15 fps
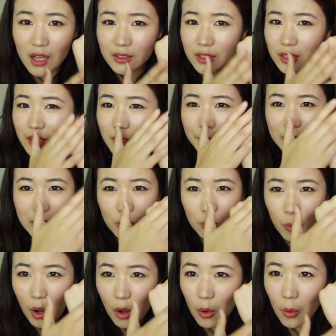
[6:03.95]
特别的
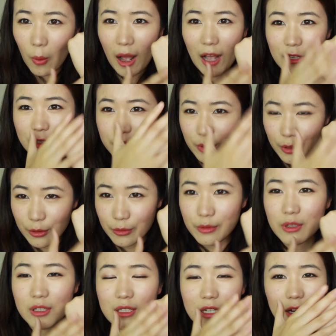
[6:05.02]
光滑水润，